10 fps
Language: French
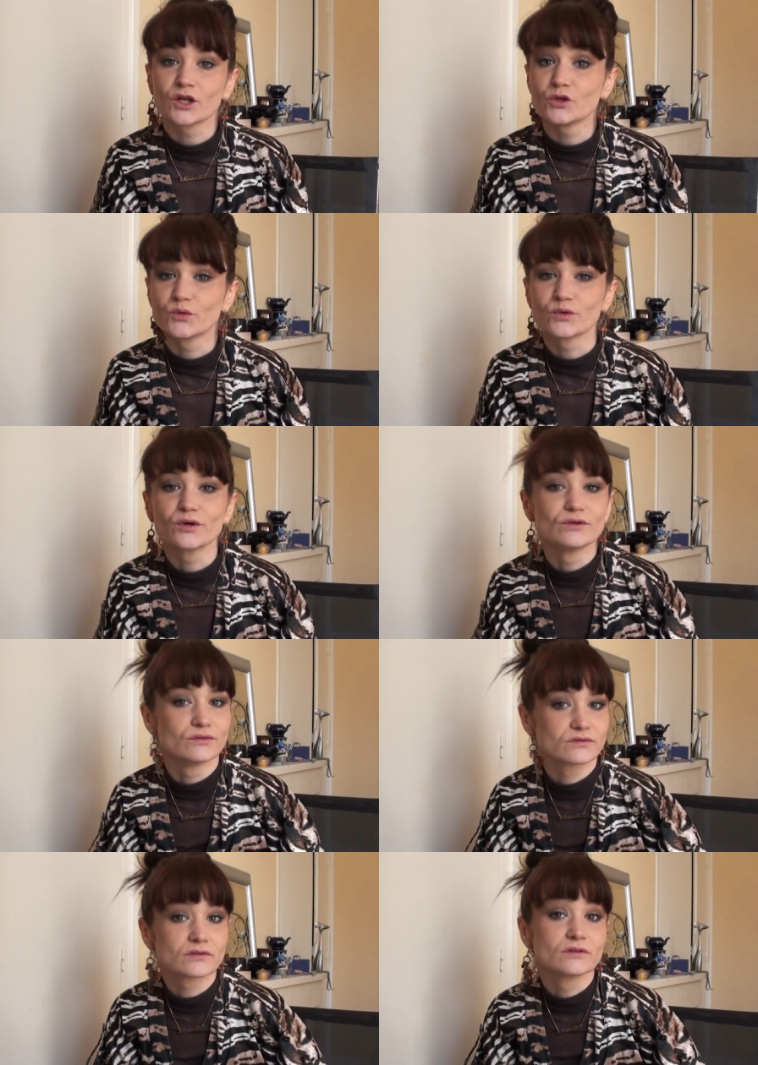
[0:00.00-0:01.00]
Donc euh, le
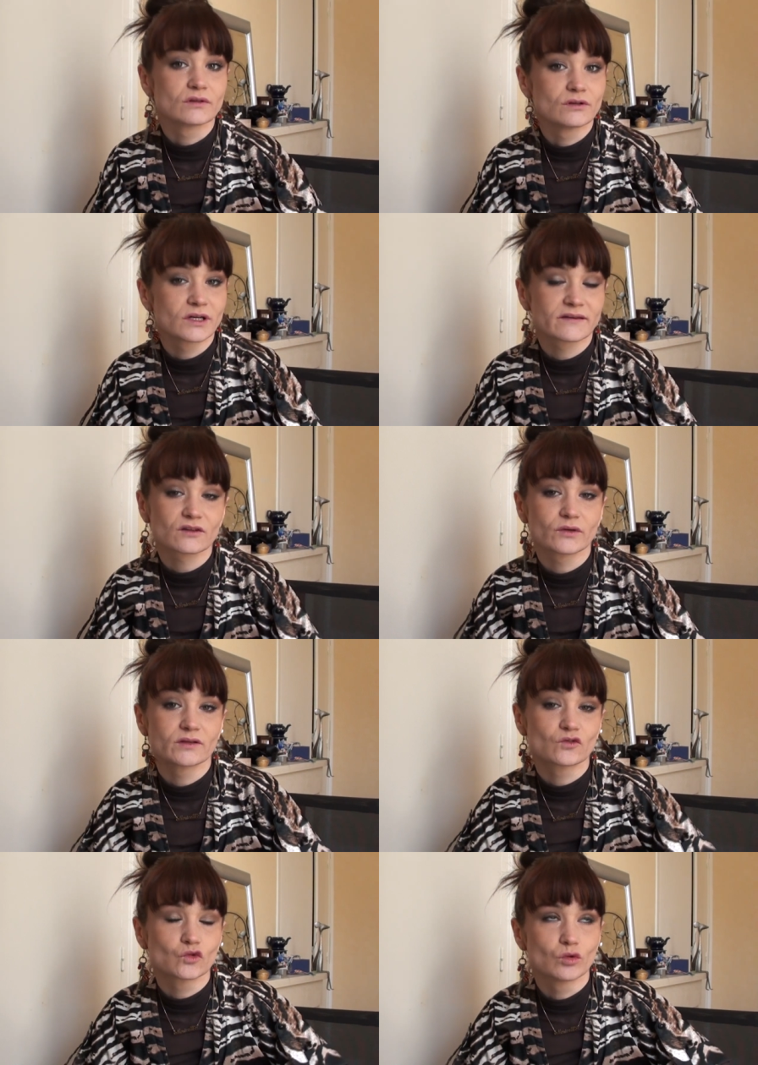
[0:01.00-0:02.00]
nouveau locataire doit être
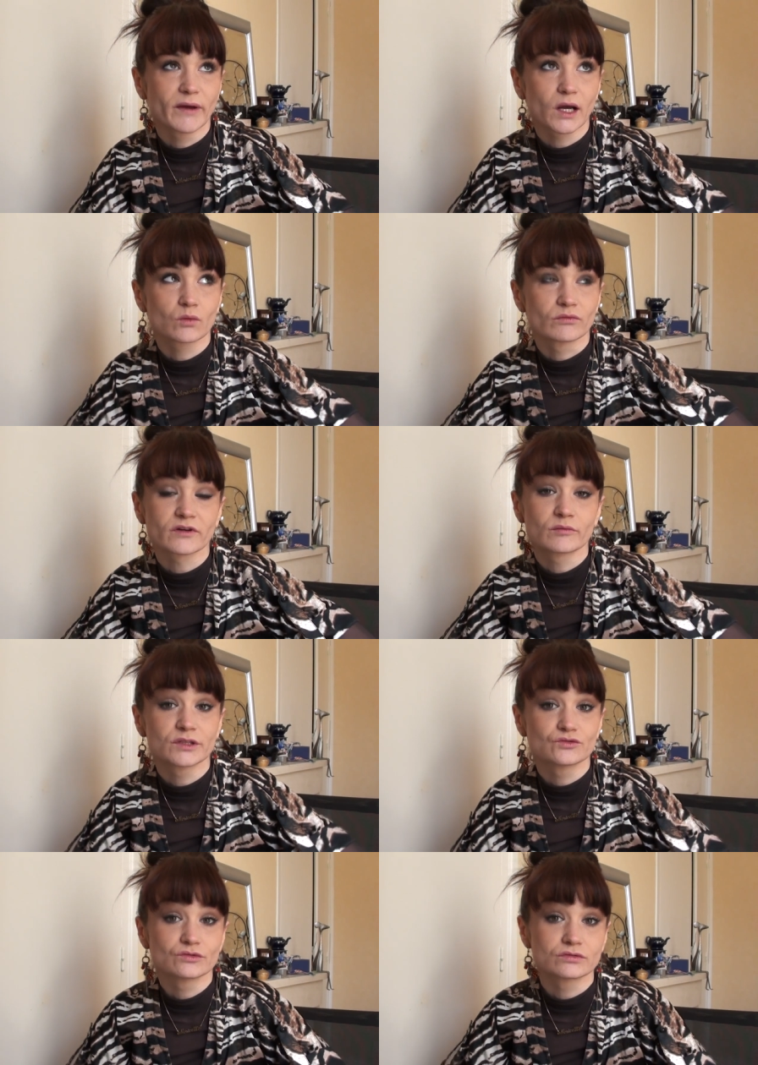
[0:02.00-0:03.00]
super content, mais
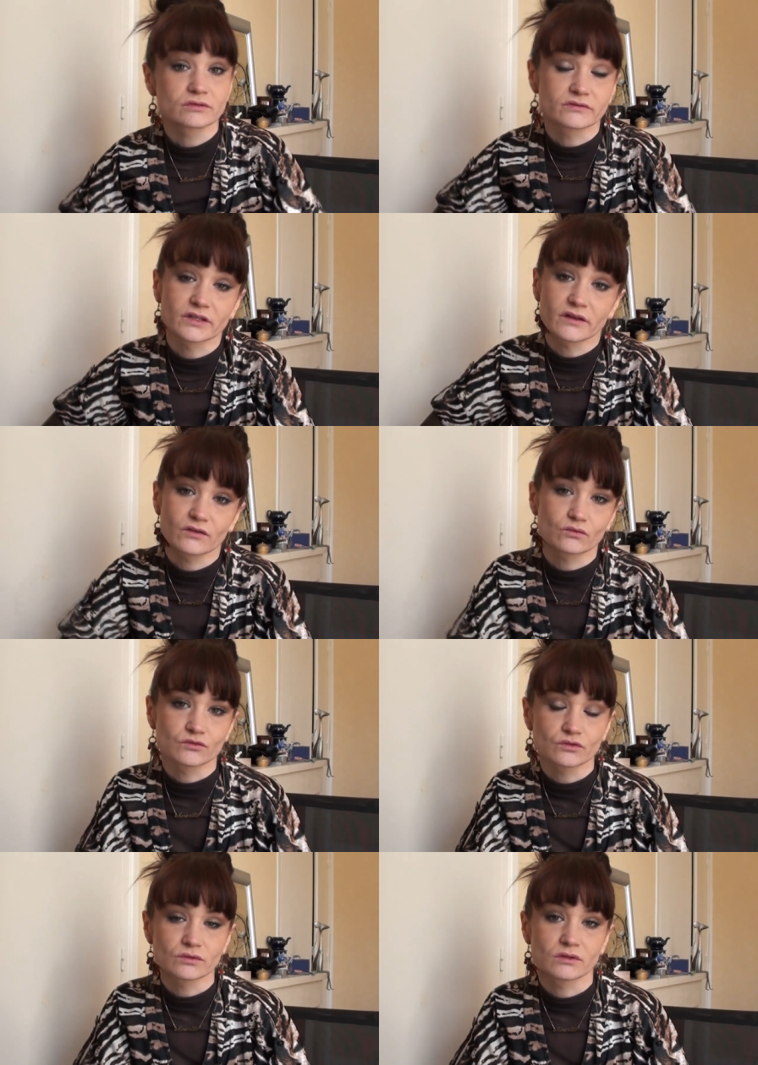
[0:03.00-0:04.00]
du coup en fait elles ont
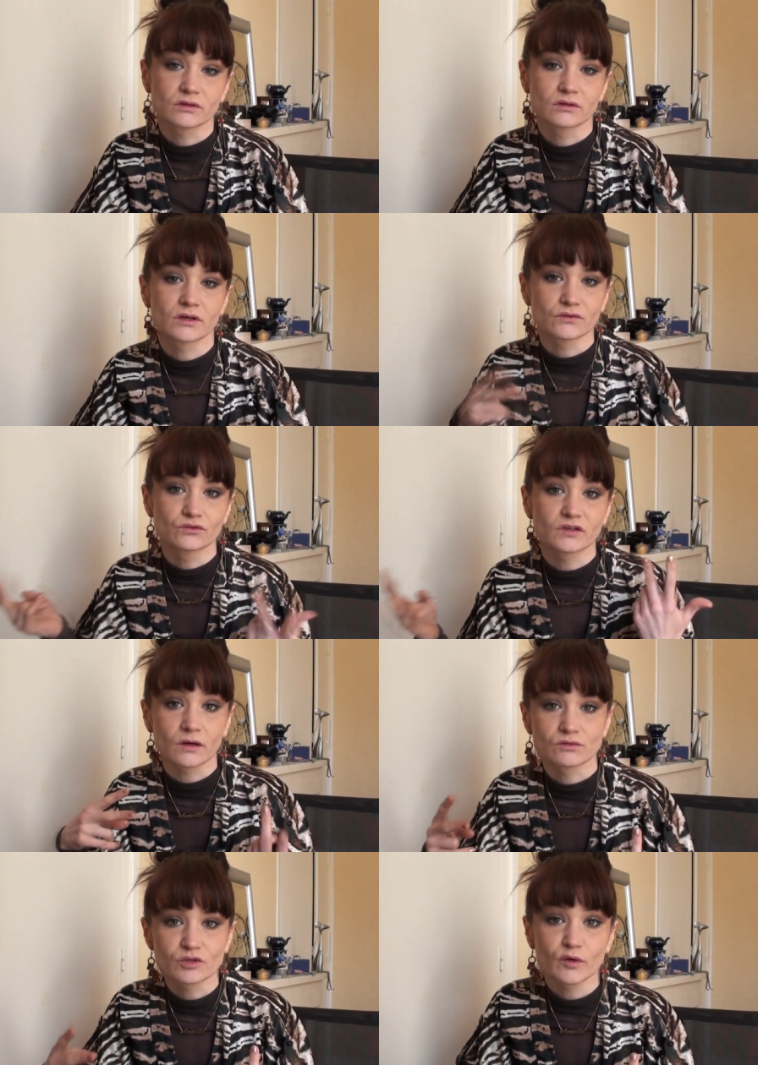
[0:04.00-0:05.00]
dû euh, elles ont dû
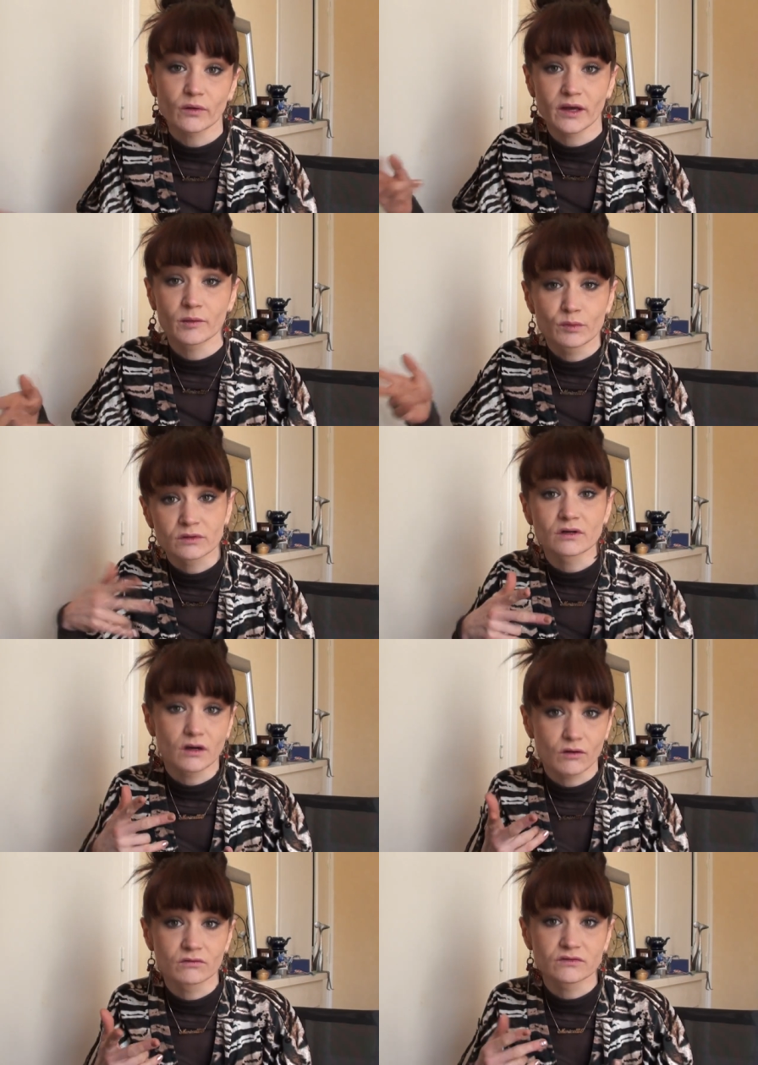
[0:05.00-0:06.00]
s'arranger pour que Amber
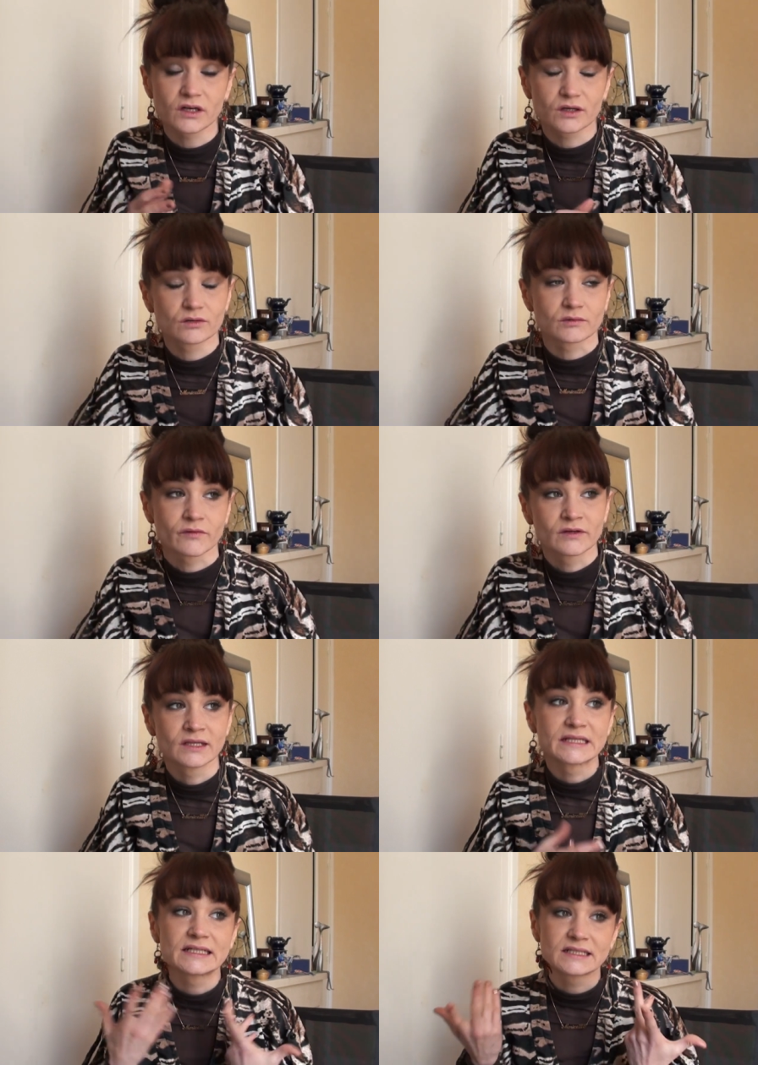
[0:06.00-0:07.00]
renvoie la commande.
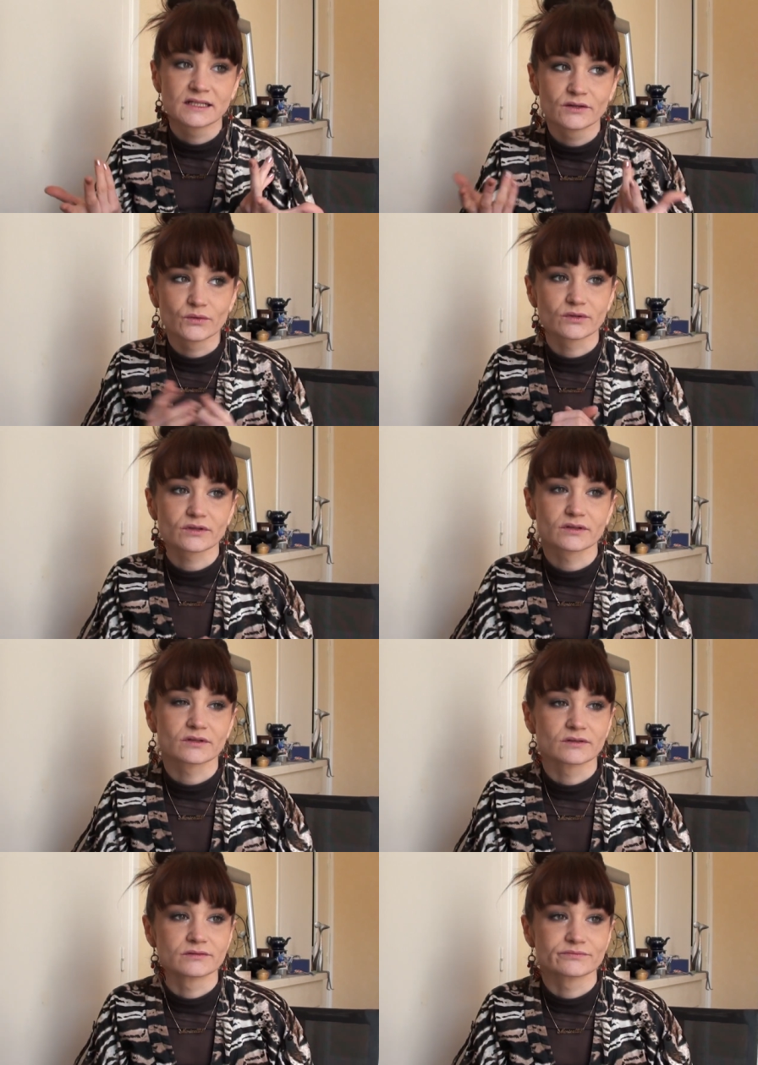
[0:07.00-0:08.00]
Donc
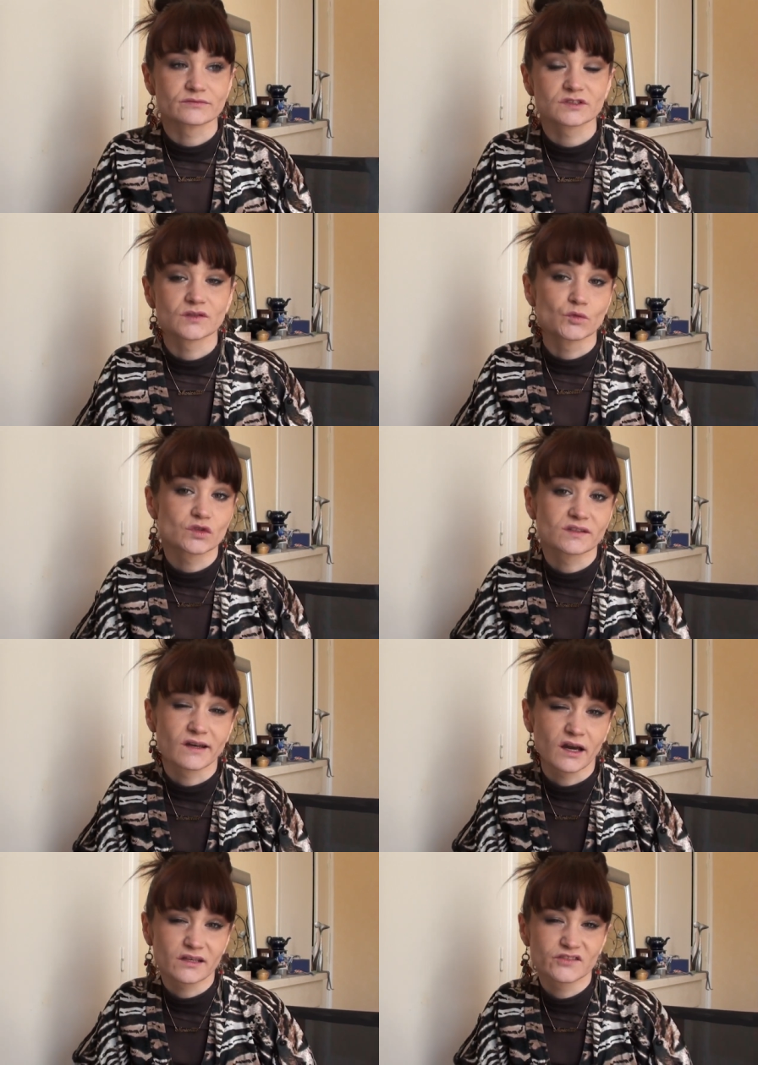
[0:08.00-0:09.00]
euh, c'est mieux si
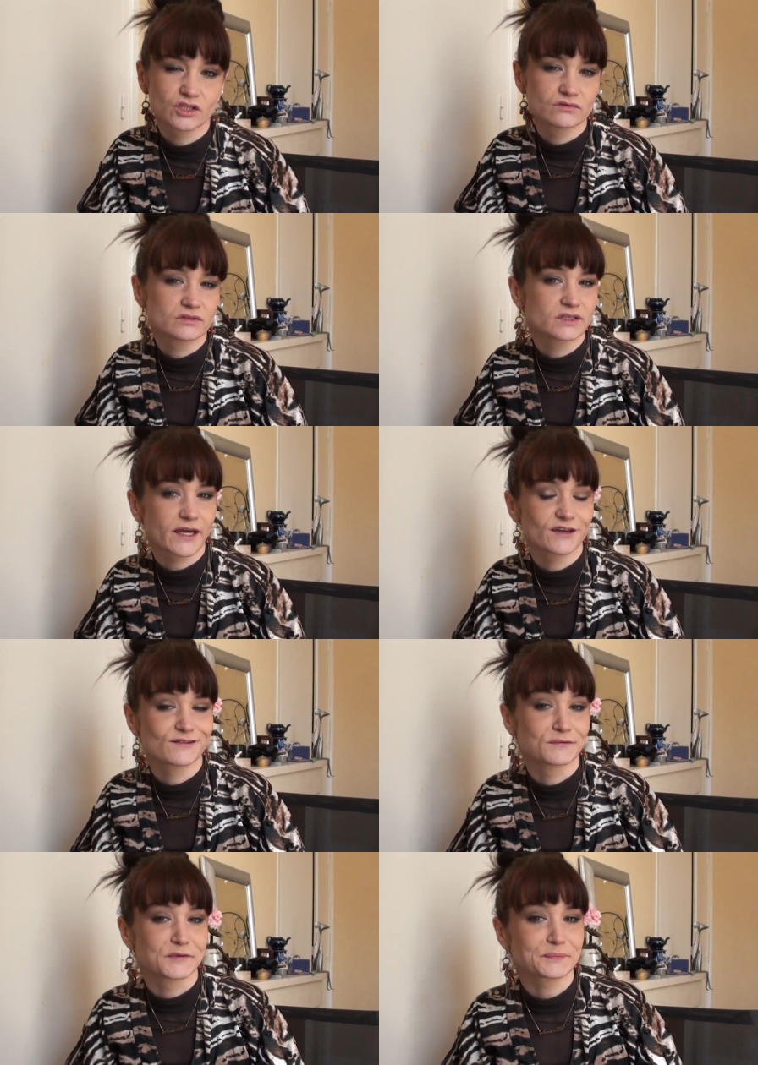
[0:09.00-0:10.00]
ça arrive chez vous
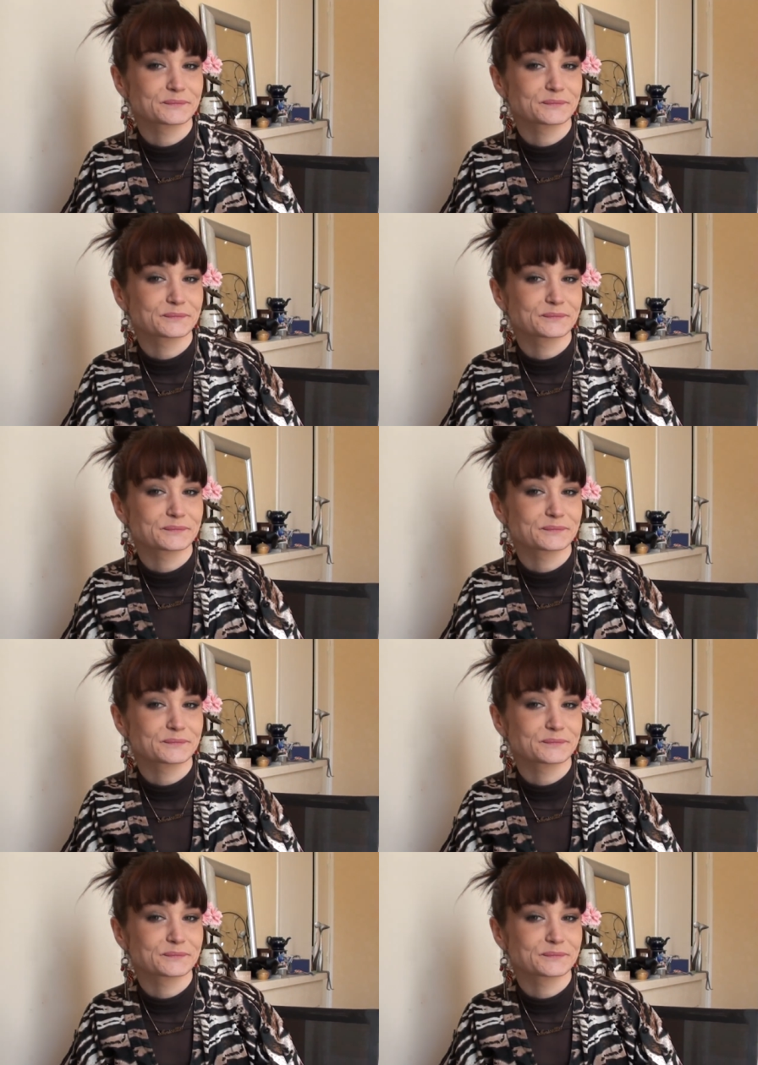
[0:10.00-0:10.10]
directement.